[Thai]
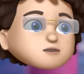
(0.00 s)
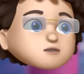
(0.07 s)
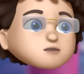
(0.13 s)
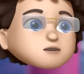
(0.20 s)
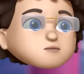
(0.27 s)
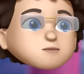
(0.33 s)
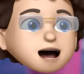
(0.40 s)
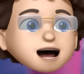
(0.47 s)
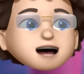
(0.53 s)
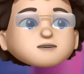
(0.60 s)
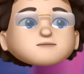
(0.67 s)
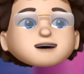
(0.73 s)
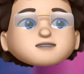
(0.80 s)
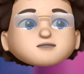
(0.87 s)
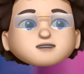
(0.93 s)
นัยนะทุกคนไป
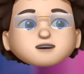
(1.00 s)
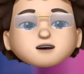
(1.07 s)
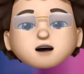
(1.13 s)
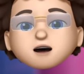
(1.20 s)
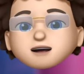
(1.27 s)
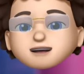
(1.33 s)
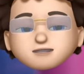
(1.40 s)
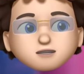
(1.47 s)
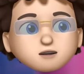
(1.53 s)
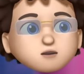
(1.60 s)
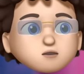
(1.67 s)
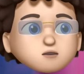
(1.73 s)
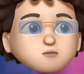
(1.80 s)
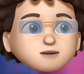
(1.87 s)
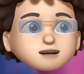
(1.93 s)
เอาเบด400เลส
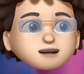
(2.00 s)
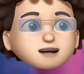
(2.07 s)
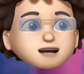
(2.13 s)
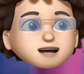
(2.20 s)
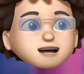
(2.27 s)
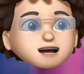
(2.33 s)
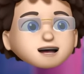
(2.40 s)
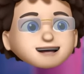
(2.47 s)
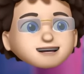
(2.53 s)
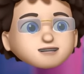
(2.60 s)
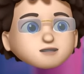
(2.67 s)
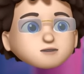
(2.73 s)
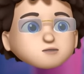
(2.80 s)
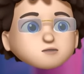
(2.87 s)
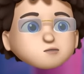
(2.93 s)
โก้ไปดิเล
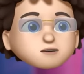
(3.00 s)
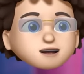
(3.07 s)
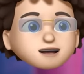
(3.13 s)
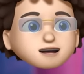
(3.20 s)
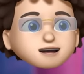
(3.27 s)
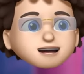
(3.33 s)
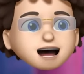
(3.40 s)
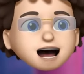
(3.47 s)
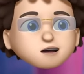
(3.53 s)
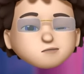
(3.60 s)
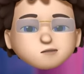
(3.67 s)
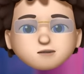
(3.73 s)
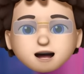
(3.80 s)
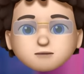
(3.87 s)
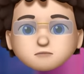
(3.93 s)
สโก้ไปดิกะ
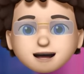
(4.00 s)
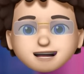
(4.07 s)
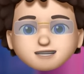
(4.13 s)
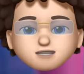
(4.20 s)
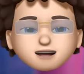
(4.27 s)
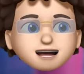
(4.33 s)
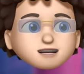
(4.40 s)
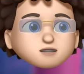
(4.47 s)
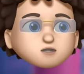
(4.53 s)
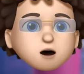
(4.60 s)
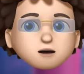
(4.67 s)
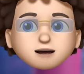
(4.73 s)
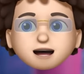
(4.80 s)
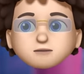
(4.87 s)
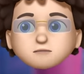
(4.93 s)
แบบว่าปัดเศษ
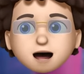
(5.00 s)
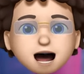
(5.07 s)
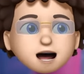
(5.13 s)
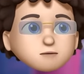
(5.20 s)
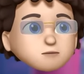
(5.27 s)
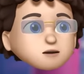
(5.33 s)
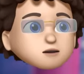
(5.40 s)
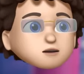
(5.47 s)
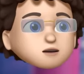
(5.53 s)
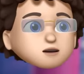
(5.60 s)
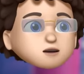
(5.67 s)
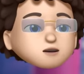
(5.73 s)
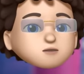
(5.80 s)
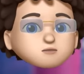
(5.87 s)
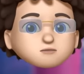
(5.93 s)
2,008พอ
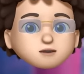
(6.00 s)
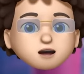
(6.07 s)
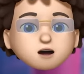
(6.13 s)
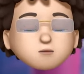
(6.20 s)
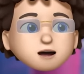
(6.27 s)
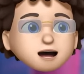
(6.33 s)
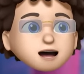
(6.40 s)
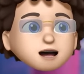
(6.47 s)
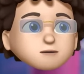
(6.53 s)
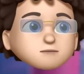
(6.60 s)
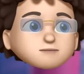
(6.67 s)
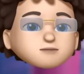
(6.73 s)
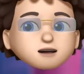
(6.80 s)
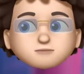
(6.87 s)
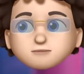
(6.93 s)
เผื่อว่า
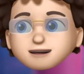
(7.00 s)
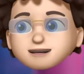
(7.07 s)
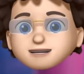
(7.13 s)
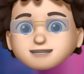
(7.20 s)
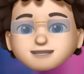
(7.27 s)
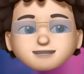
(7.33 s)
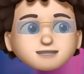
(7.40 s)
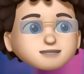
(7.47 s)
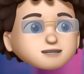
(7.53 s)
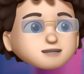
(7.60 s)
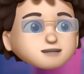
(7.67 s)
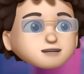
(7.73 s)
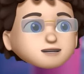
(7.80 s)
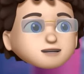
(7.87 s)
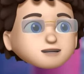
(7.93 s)
มัน
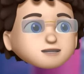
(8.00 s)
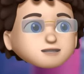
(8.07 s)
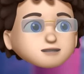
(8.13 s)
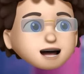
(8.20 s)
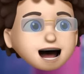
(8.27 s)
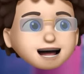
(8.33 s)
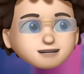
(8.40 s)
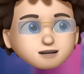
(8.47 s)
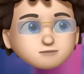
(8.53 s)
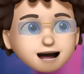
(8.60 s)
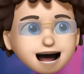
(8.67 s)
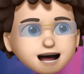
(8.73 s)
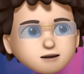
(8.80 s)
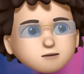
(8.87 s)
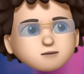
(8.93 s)
อาจจะ
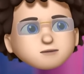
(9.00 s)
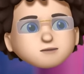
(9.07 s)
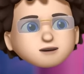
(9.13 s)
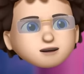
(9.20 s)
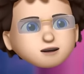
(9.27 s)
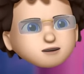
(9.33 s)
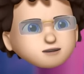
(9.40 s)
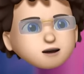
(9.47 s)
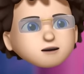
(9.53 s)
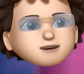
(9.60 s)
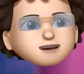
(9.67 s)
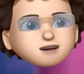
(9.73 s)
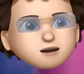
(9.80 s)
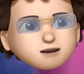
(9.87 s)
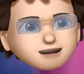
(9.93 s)
มาเอาหูยก้อนทอง
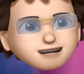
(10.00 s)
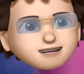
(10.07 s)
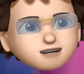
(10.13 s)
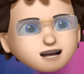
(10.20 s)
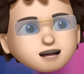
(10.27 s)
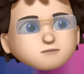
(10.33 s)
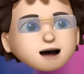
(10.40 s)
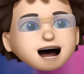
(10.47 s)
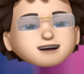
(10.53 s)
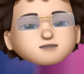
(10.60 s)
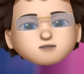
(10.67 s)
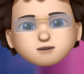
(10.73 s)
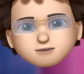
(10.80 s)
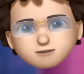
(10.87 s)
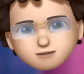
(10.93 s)
อีกดอกหนึ่งสี่พัน
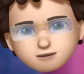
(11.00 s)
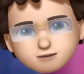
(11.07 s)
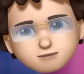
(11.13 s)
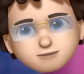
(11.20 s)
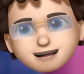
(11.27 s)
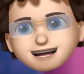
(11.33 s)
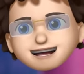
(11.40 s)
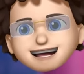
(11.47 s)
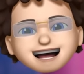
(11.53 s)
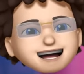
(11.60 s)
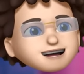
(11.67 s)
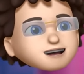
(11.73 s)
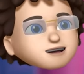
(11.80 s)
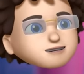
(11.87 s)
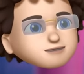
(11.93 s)
จุ้งจุงไปดิ
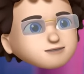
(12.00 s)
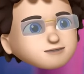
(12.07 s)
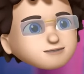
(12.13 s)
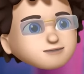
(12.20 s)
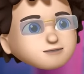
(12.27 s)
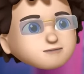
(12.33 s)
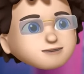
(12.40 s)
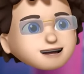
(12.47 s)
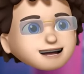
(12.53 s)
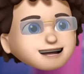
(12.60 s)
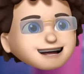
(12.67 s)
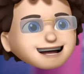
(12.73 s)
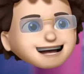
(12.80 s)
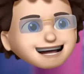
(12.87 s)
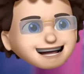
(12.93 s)
จุ้งจุงไปดิ
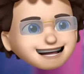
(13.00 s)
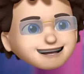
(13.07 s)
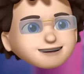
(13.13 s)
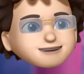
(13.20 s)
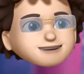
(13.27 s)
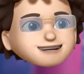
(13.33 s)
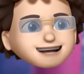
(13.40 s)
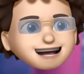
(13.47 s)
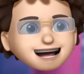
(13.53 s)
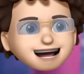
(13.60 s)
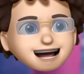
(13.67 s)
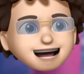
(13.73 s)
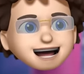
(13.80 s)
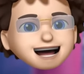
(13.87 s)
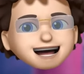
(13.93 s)
เออของแท้
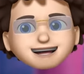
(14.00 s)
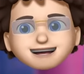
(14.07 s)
